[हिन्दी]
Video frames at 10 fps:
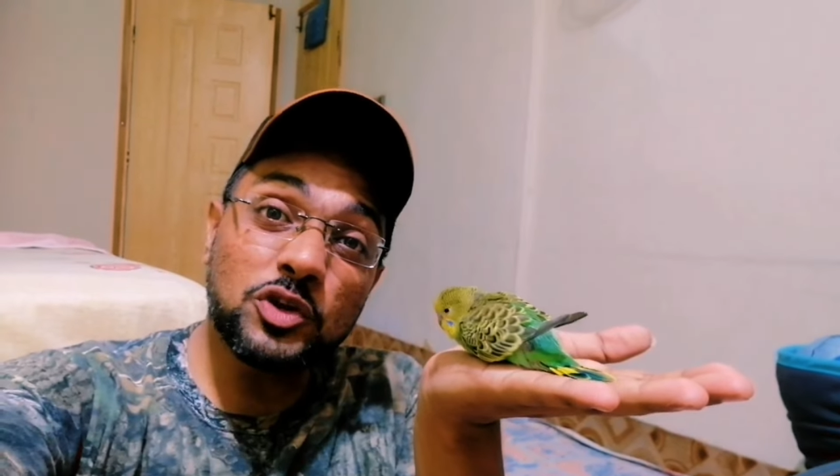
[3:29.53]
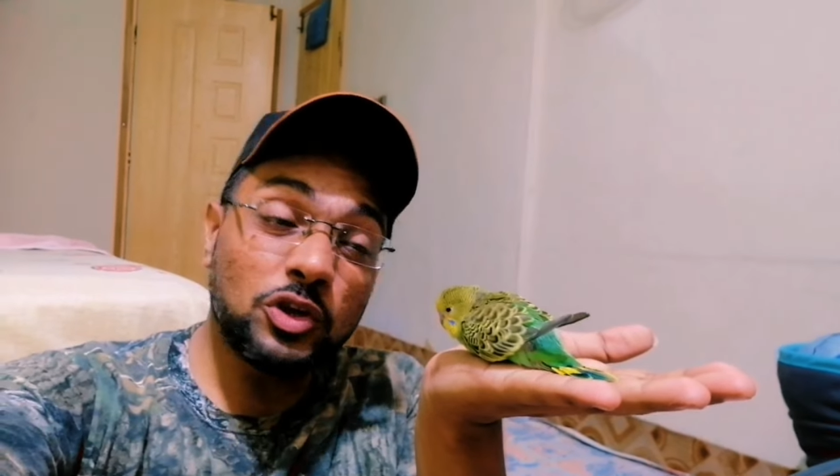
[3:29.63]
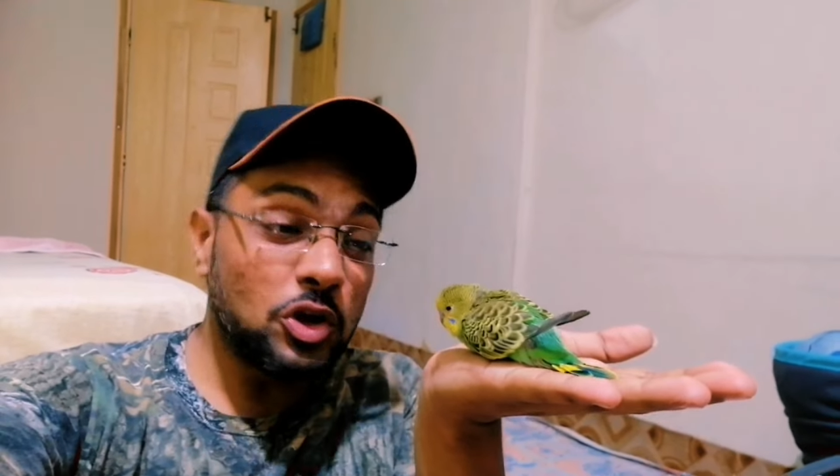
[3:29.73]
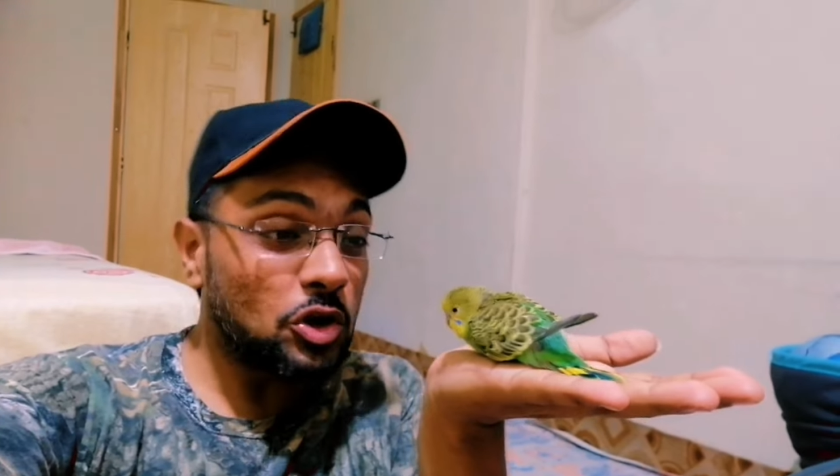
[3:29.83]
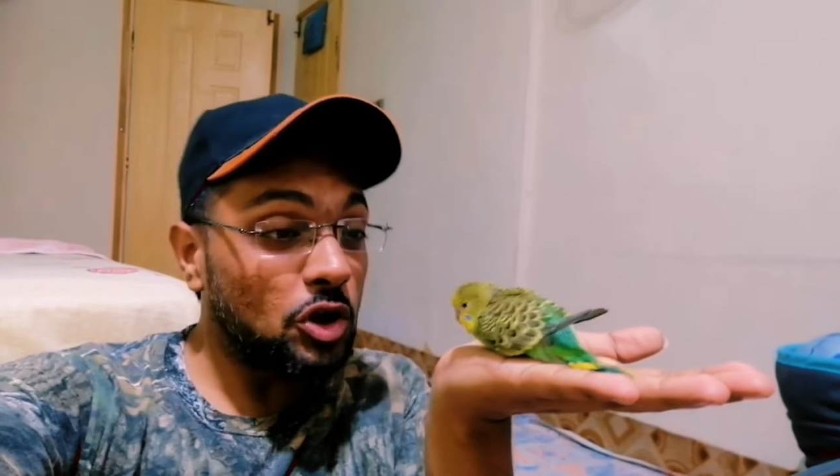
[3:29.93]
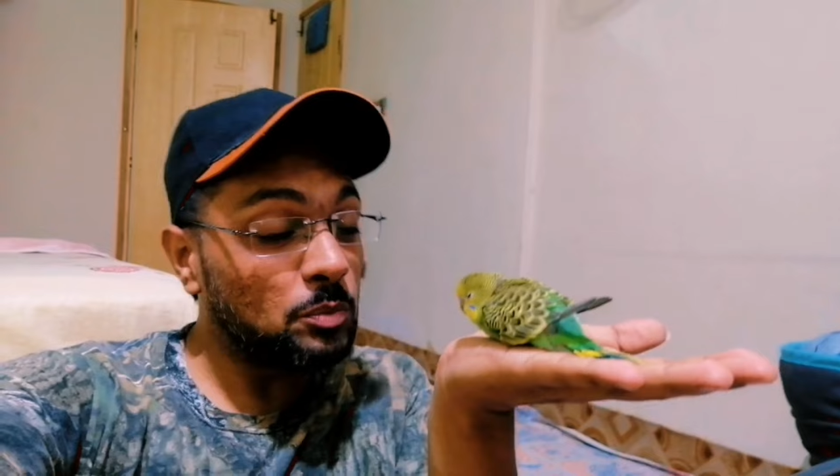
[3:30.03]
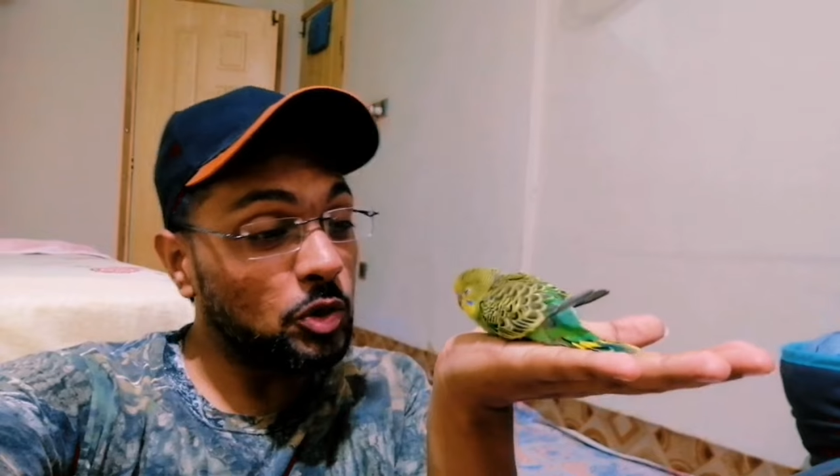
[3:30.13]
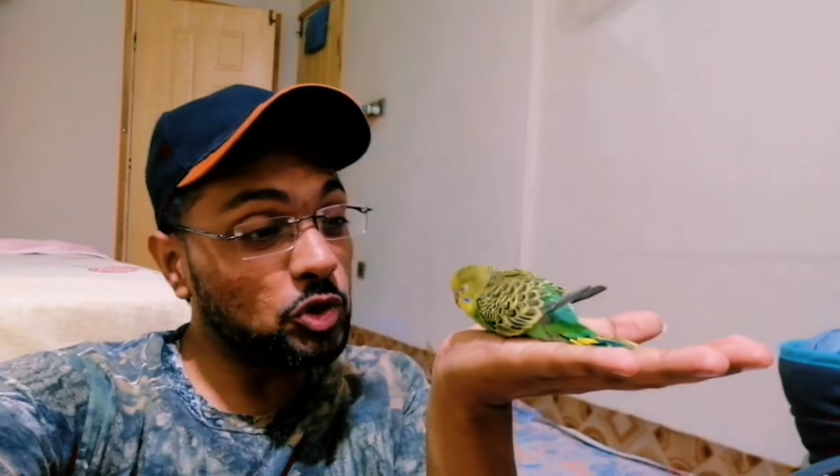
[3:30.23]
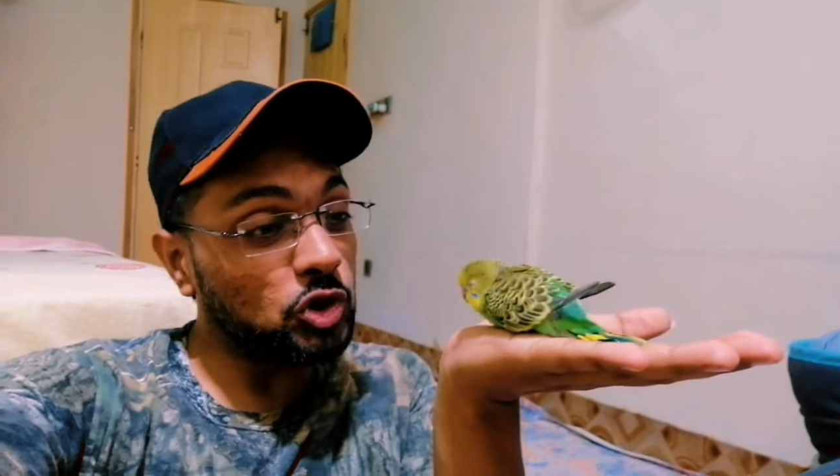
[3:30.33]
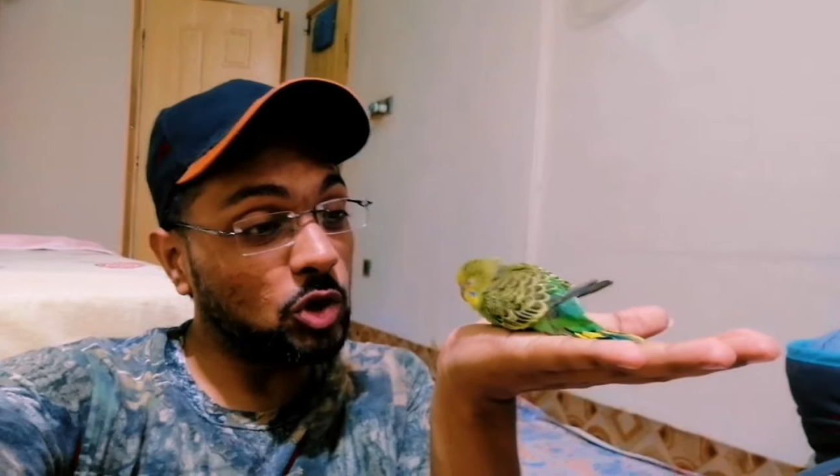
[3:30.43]
ज्यादा हैरान
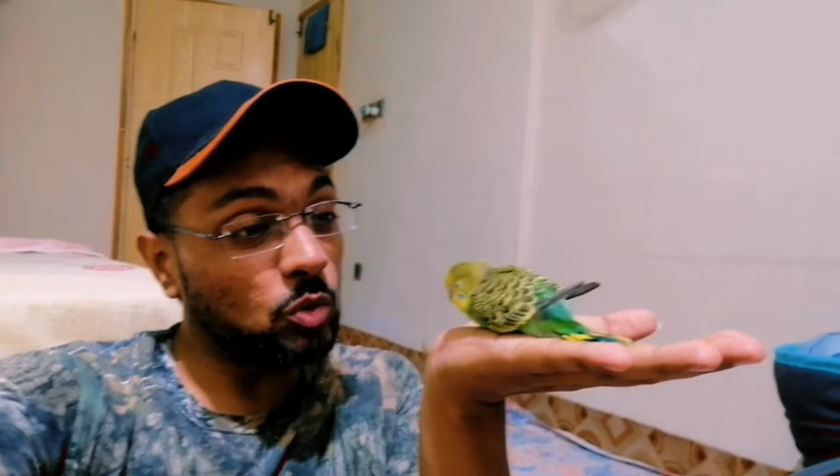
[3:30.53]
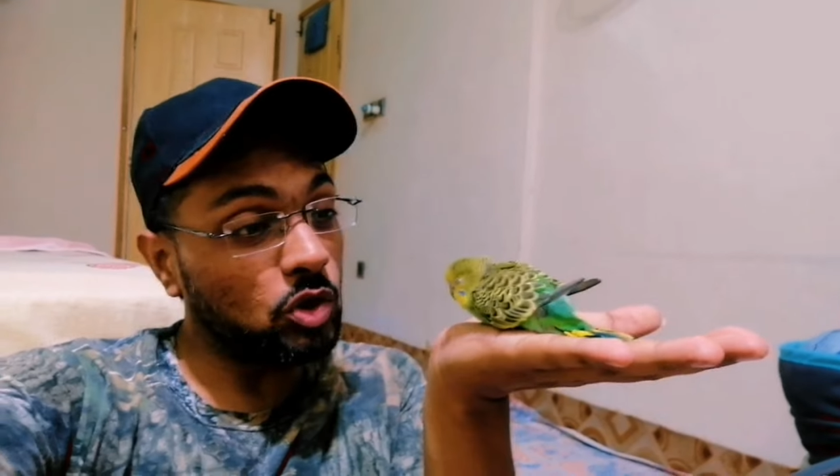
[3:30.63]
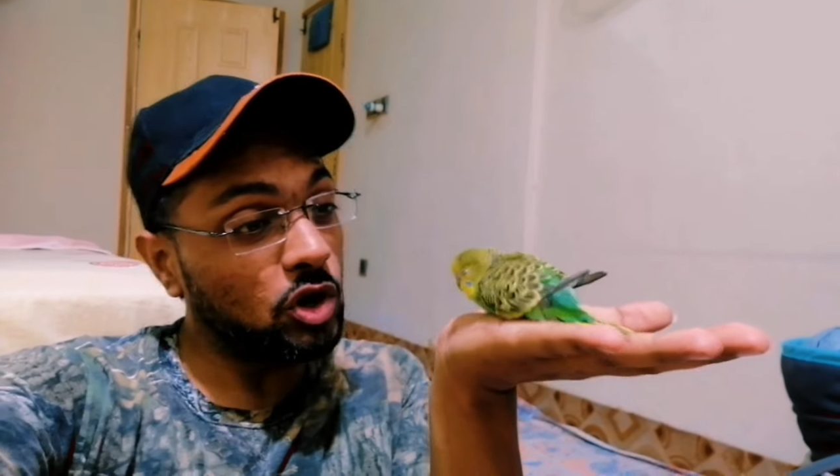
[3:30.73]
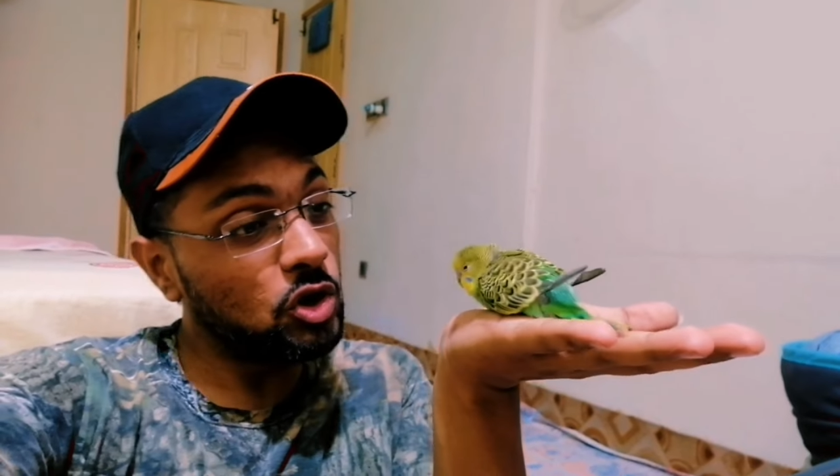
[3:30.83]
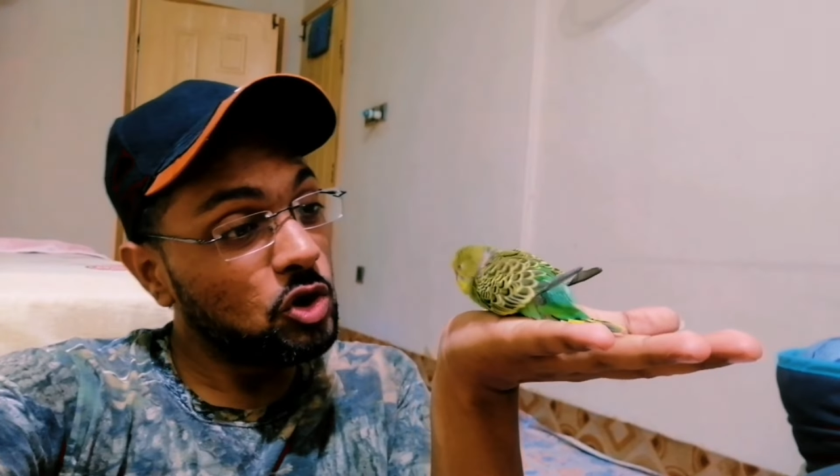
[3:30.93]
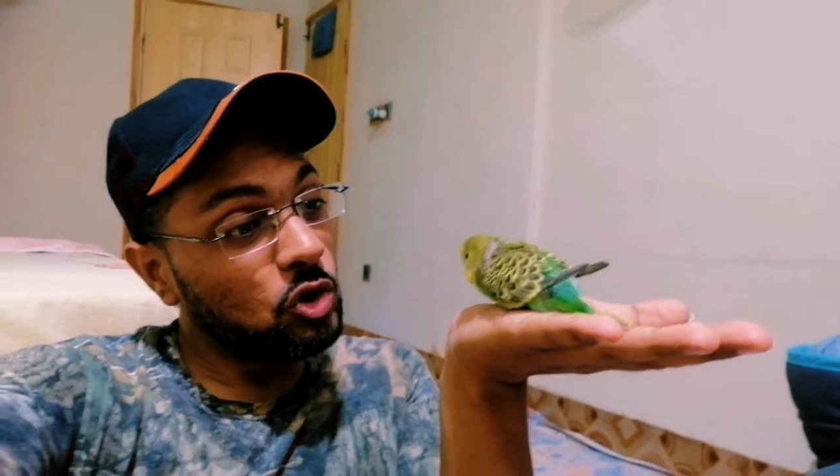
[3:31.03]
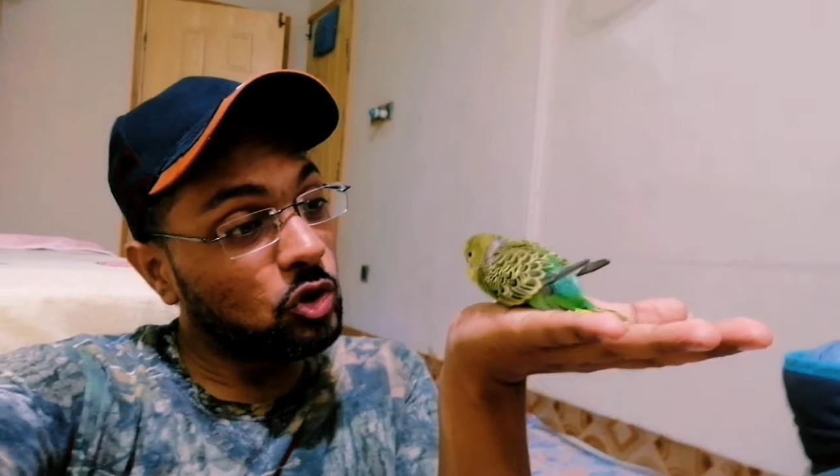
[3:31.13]
परेशान हो रहा है